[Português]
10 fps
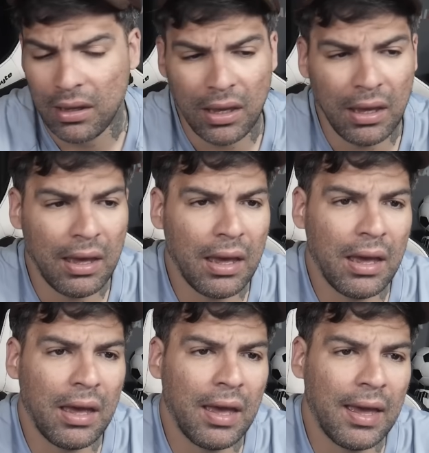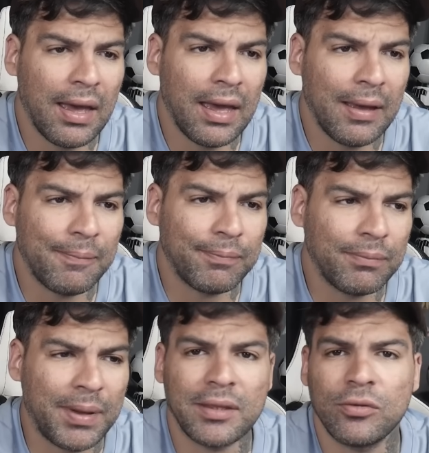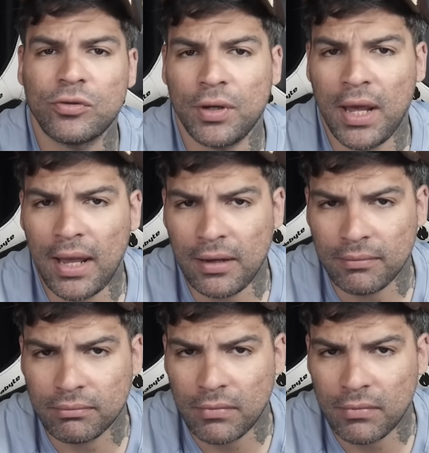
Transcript: É... Matheus Donelli